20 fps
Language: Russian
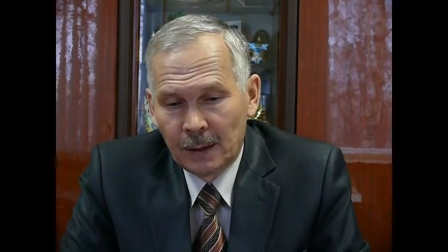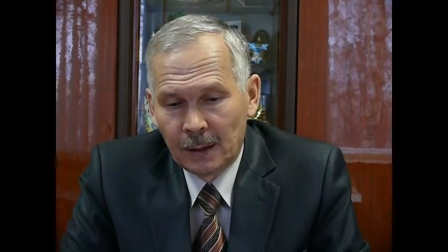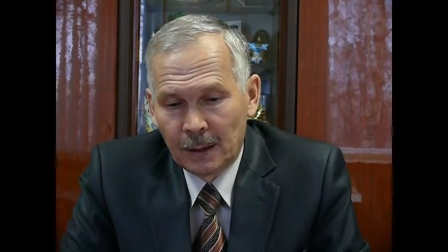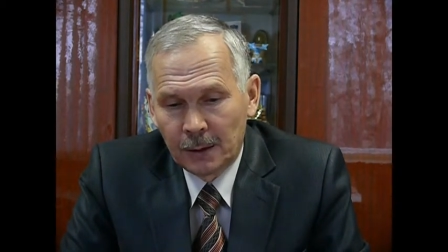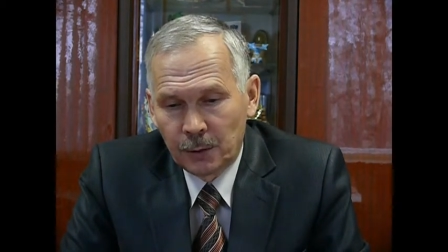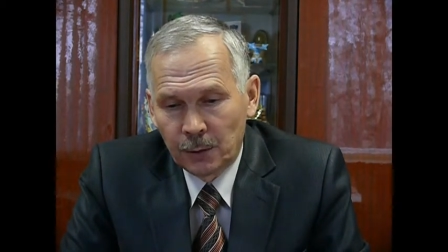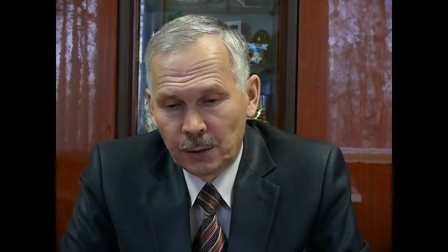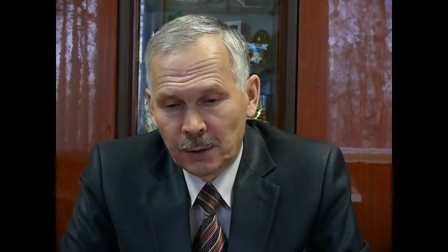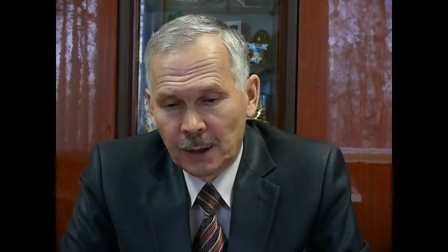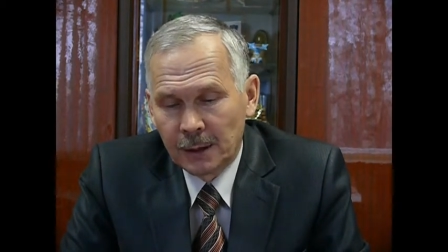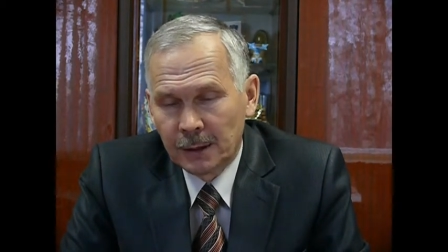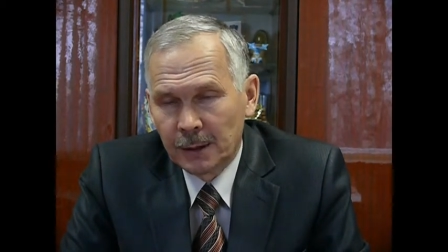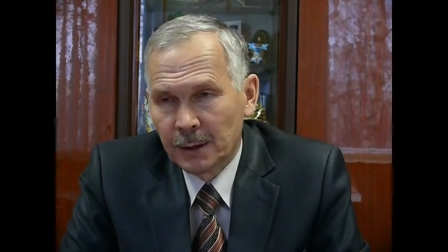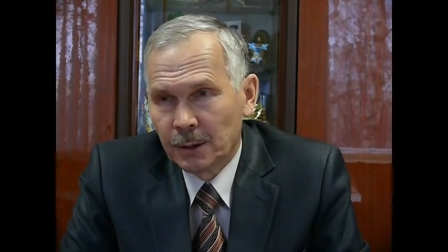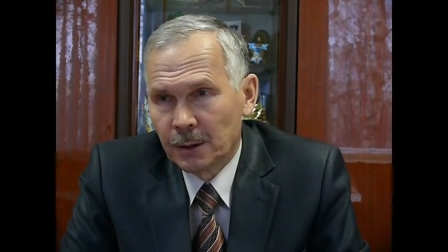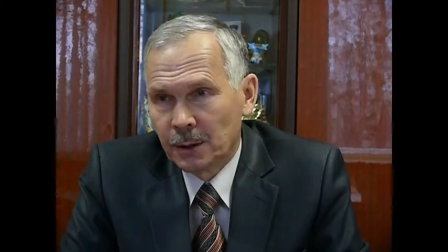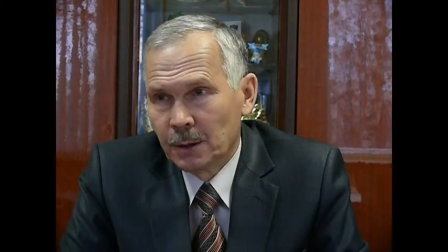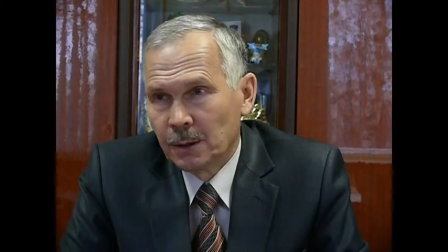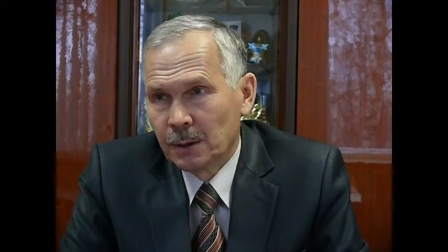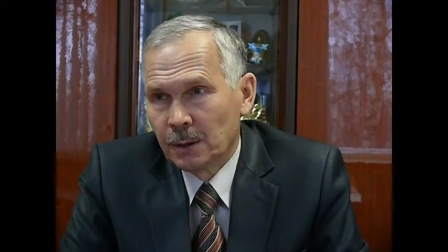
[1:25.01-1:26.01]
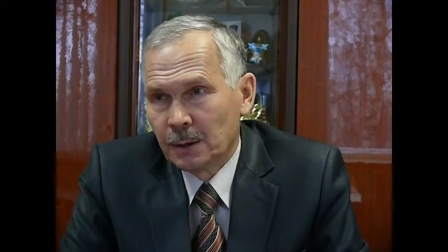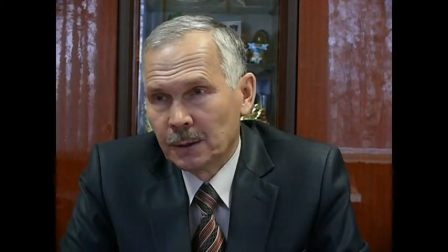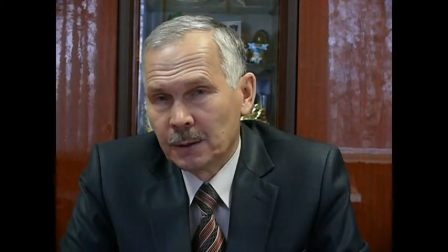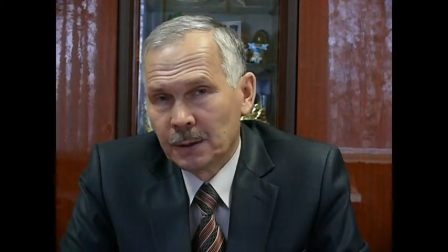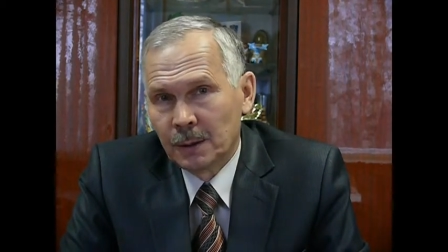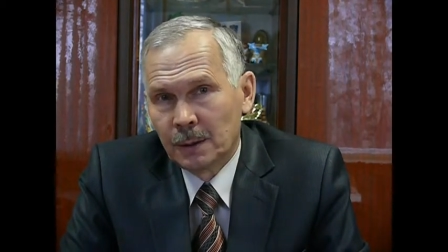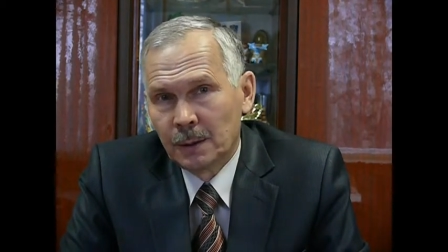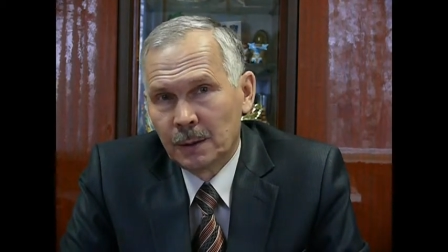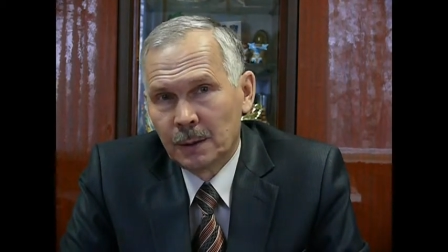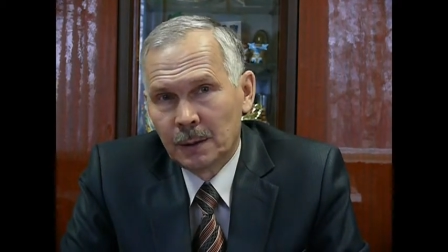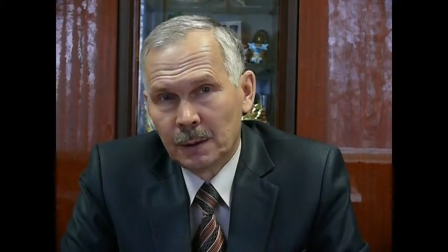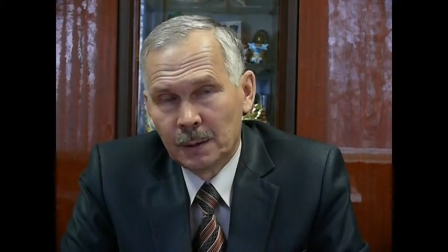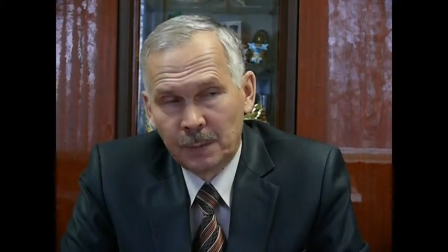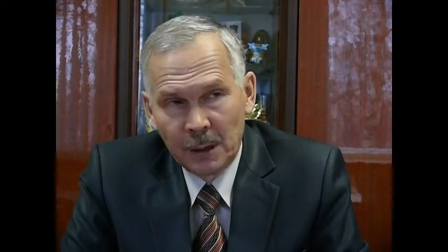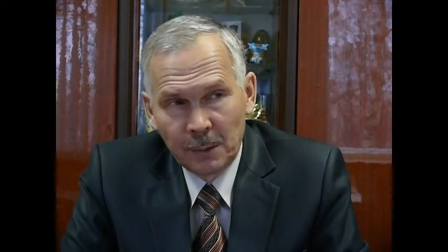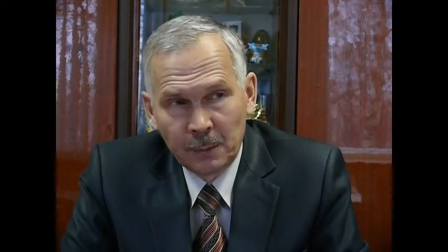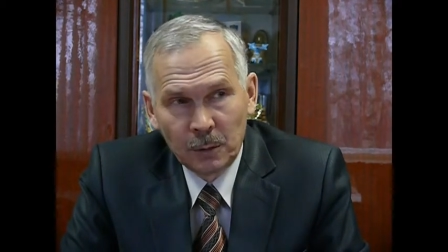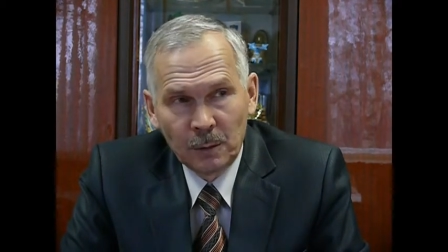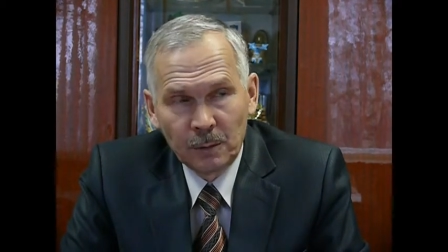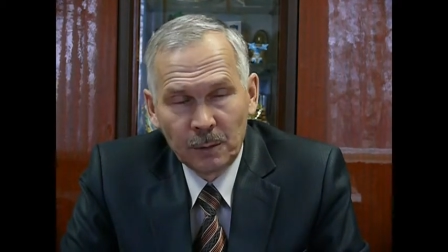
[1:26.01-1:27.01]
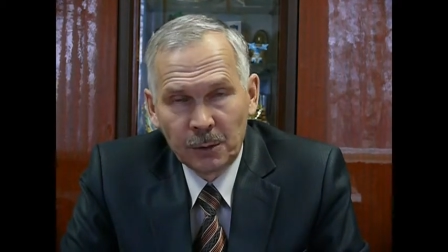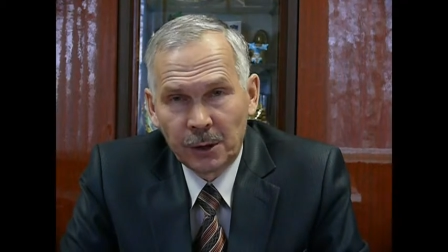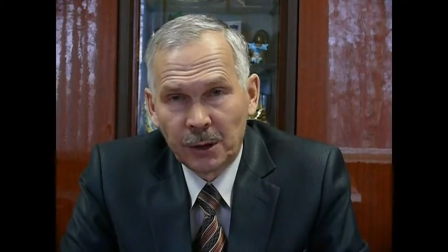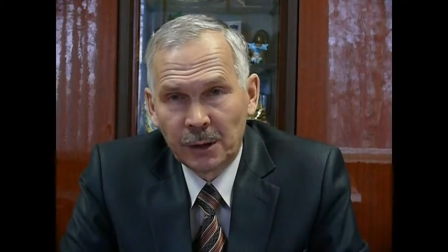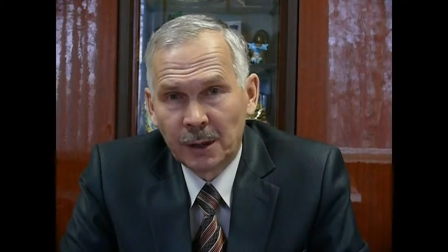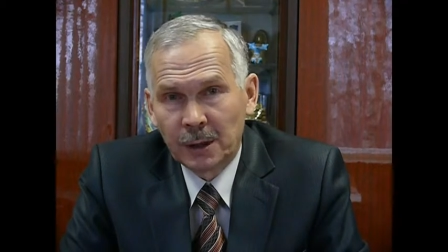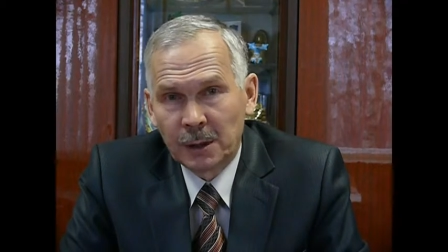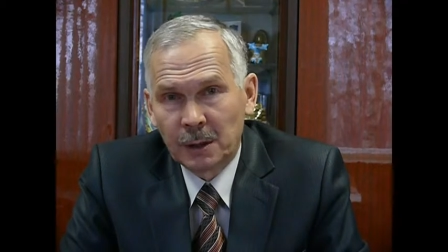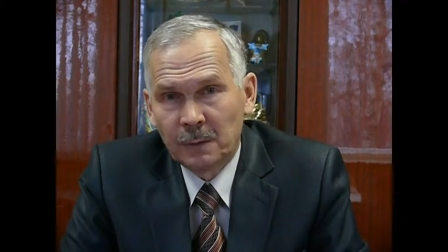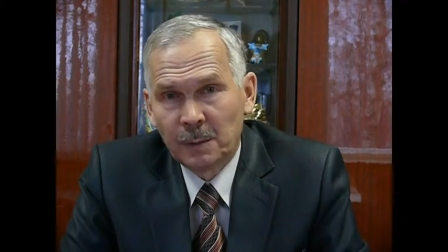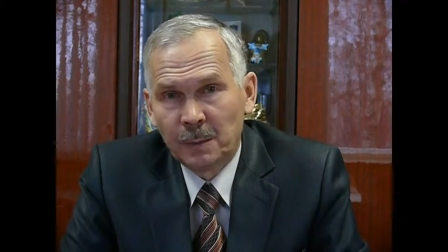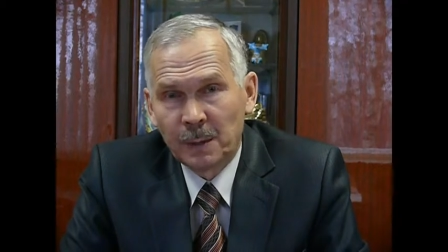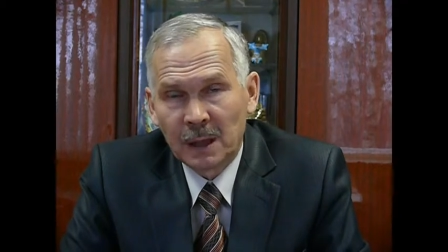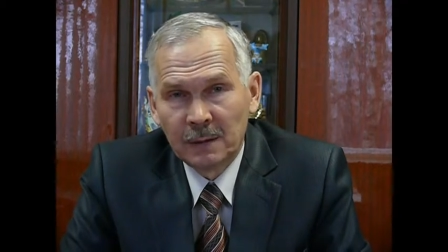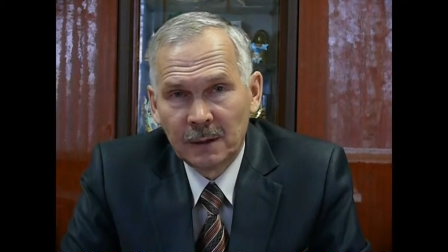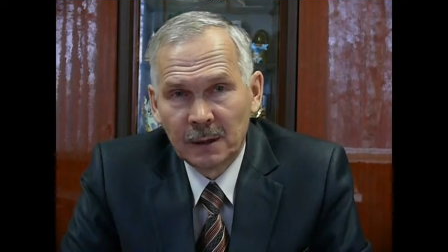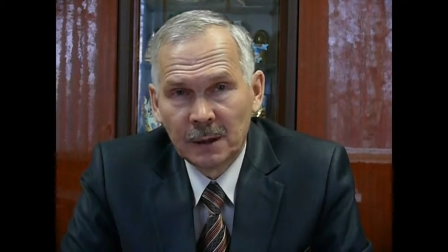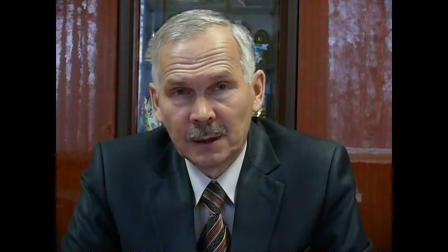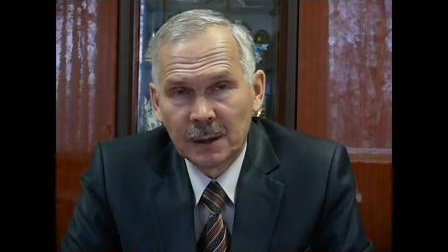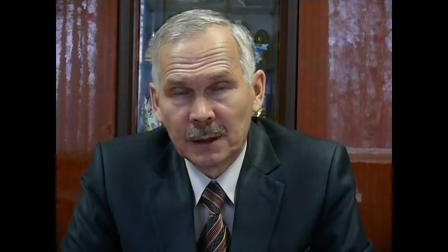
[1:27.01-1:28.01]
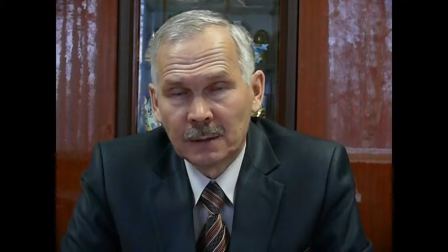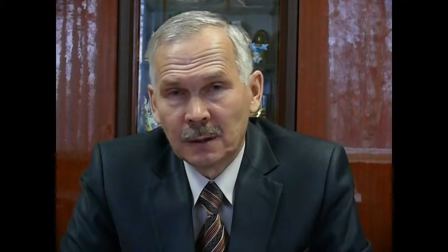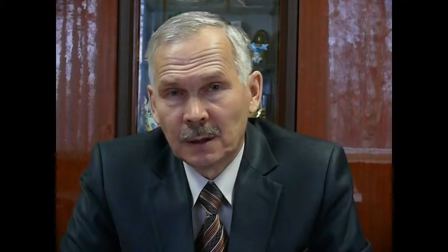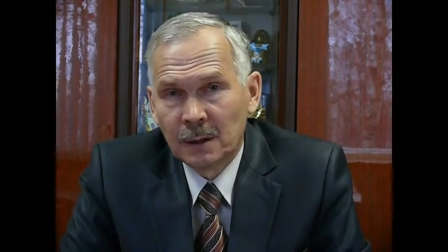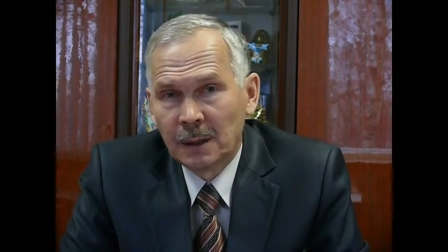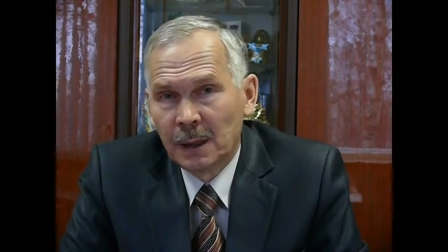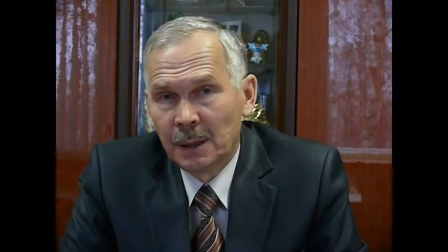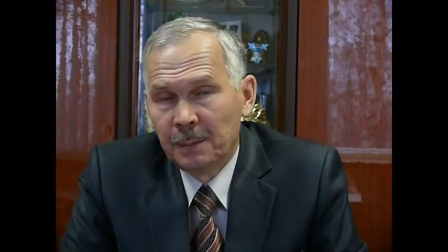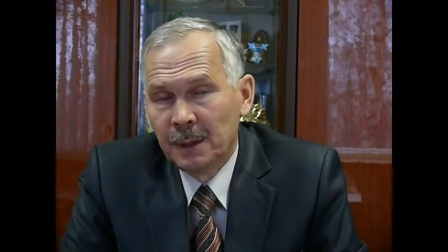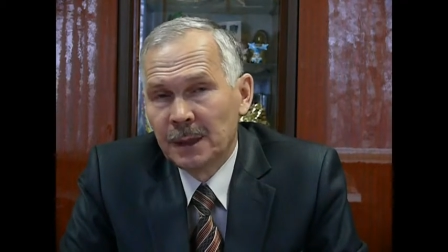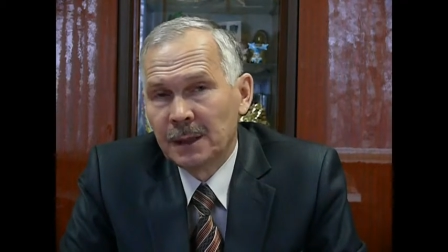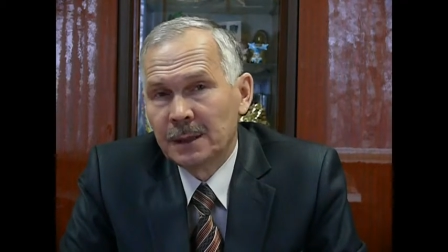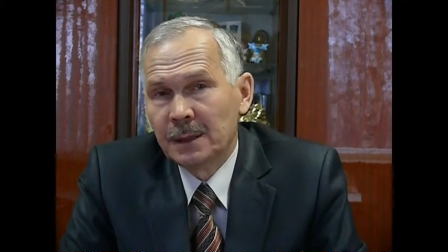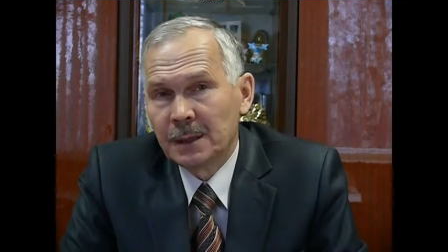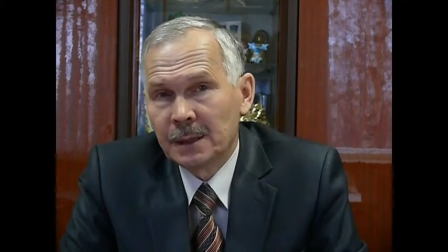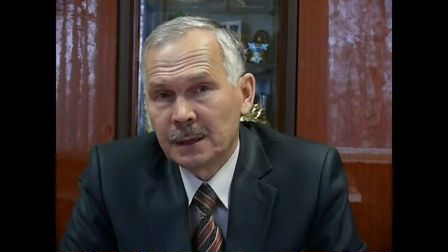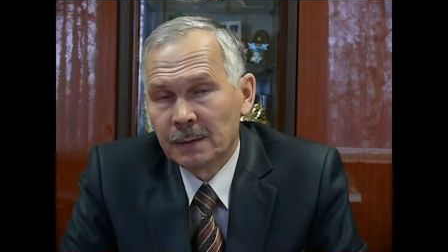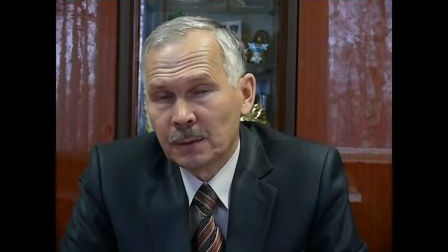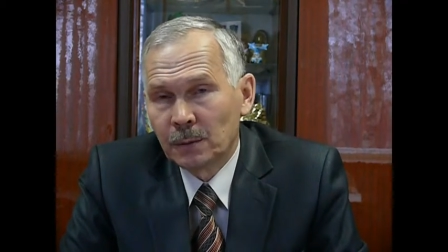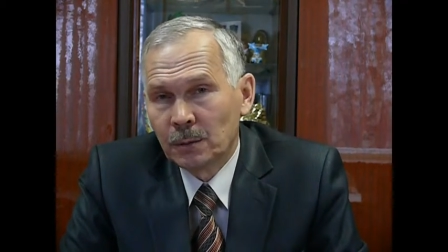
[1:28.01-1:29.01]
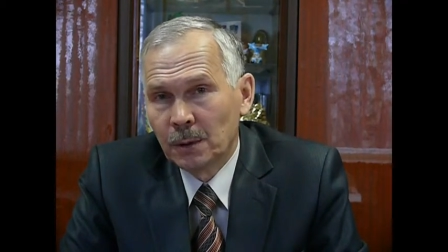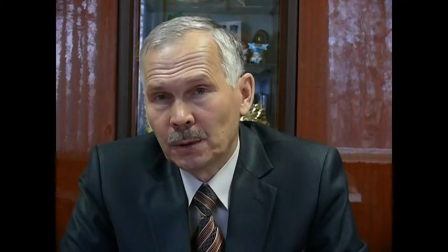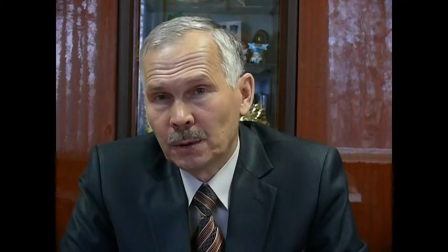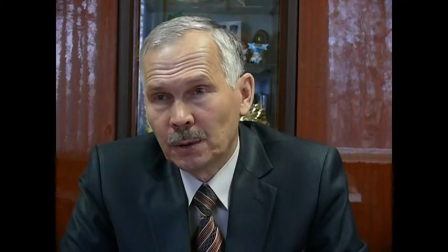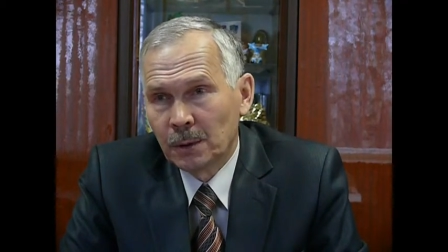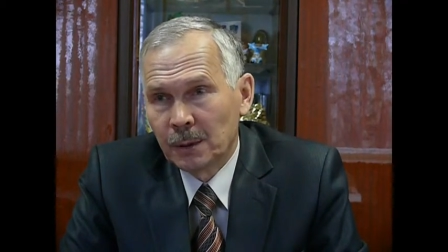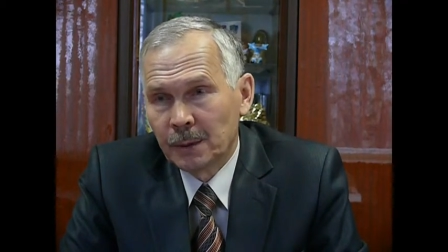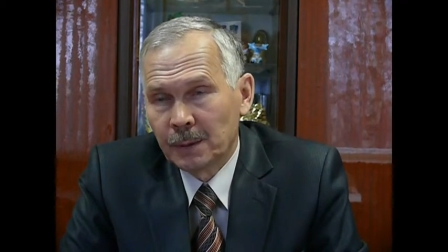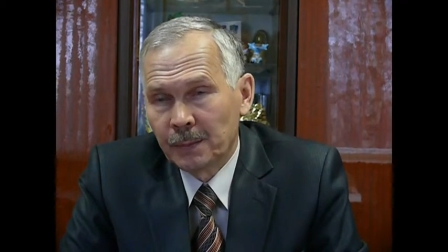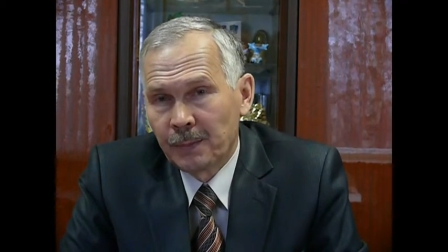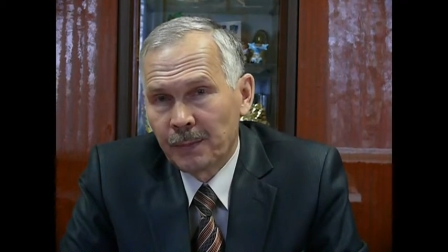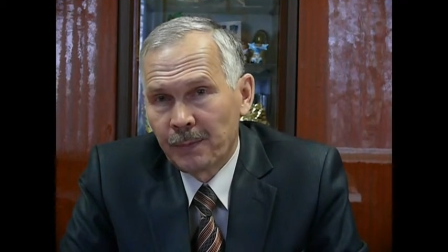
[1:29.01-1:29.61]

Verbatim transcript: Хочу сказать, что при помощи нашего правительства, Министерства культуры,